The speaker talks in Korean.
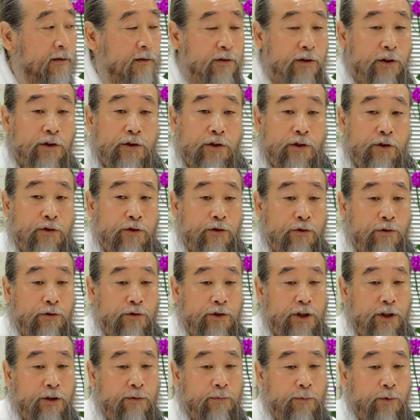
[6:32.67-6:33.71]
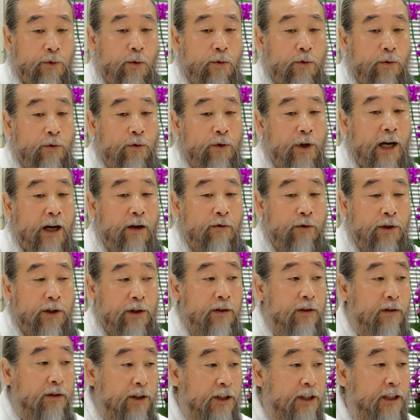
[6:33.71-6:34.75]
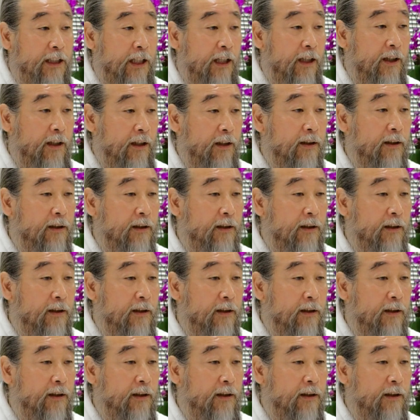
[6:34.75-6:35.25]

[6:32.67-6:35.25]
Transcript: 너 뜻으로 지금 노력을 하고 있는 것이냐?